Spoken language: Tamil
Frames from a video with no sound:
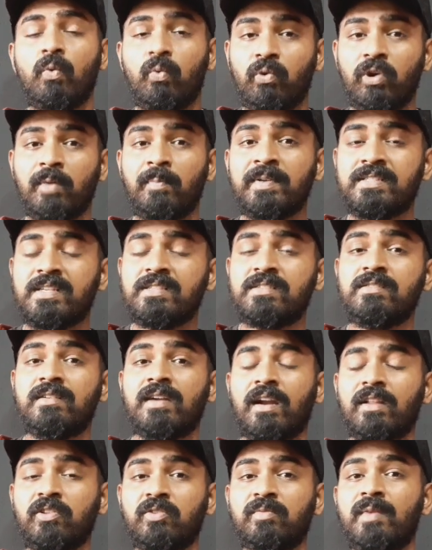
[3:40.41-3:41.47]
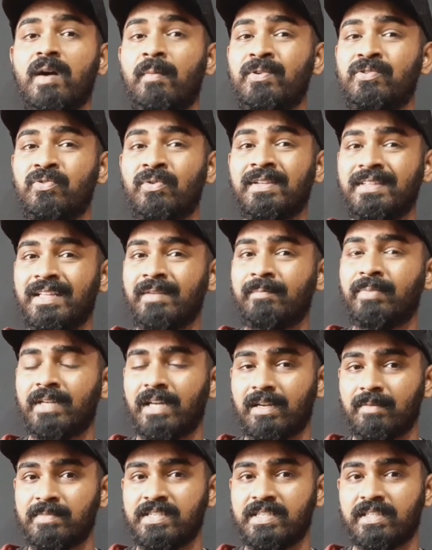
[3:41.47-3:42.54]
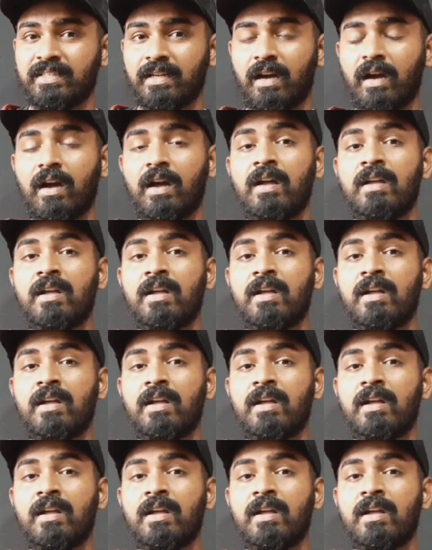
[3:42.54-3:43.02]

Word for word: உங்கள் பிஸ்னஸில் நடந்துருமா அப்படின்னு சொல்லிட்டு திங்க் பண்ண ஆரம்பிச்சிங்கன்னா